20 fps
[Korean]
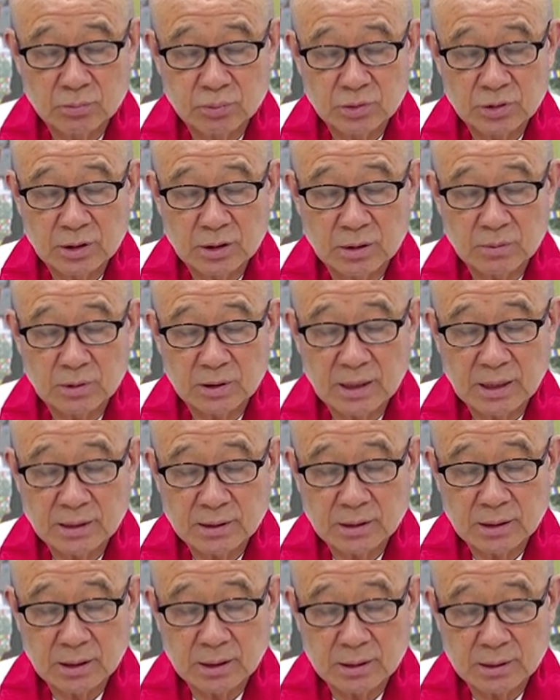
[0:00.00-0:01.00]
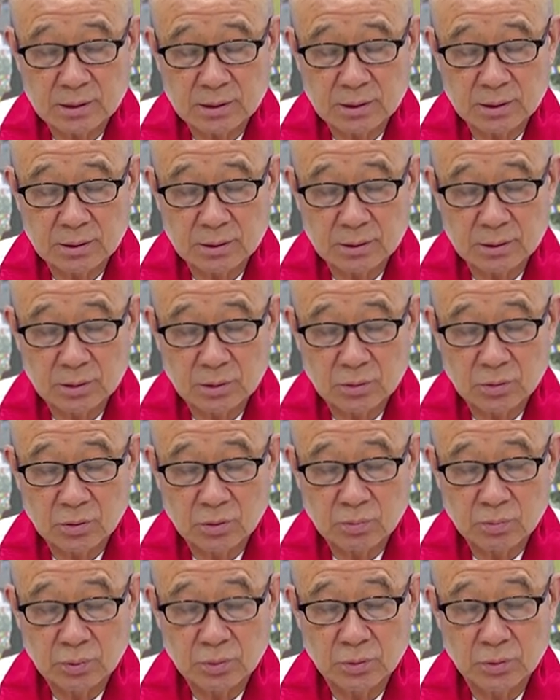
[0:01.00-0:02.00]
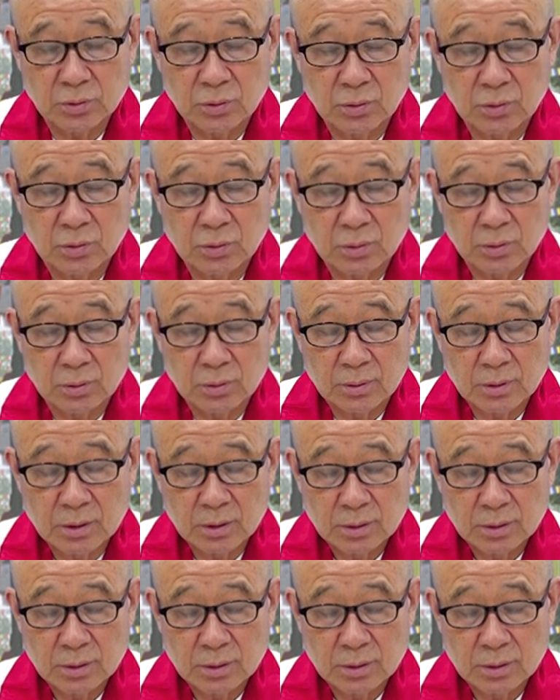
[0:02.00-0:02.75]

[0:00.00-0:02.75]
부처님이 탄생한 지역이고 불교